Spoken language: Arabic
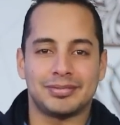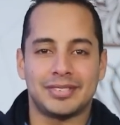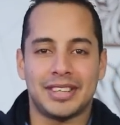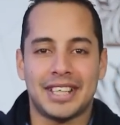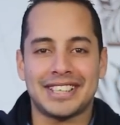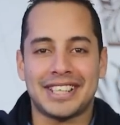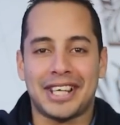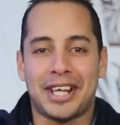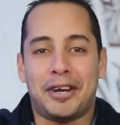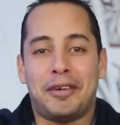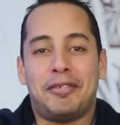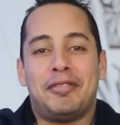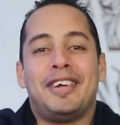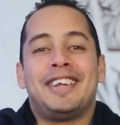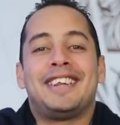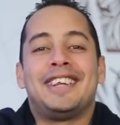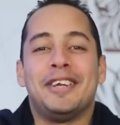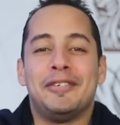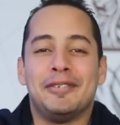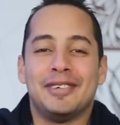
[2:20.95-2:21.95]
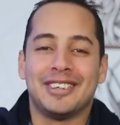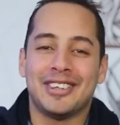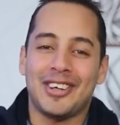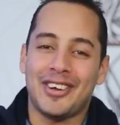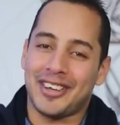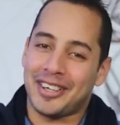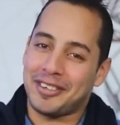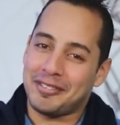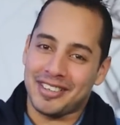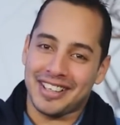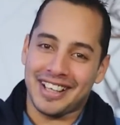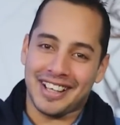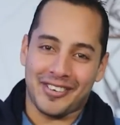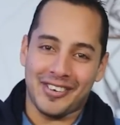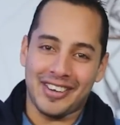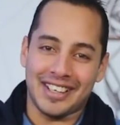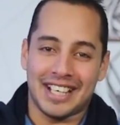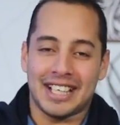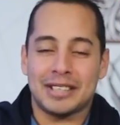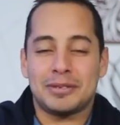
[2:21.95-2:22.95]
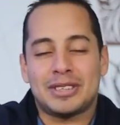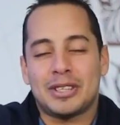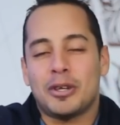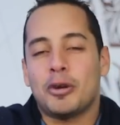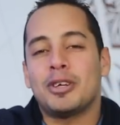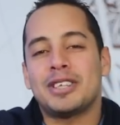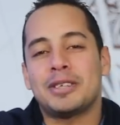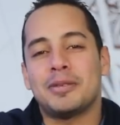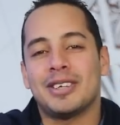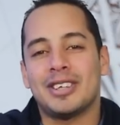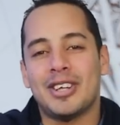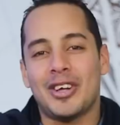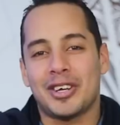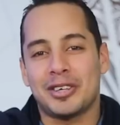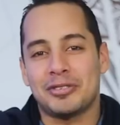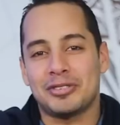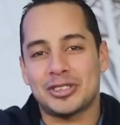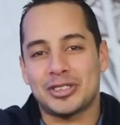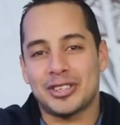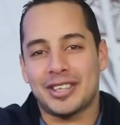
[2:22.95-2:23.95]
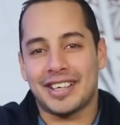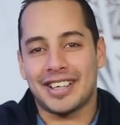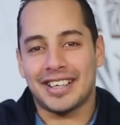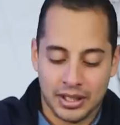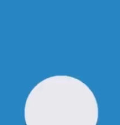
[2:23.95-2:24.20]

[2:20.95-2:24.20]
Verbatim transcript: الناس عرفتني من ظهري فده كويس الناس بتصور وقتي مع ظهري في الشارع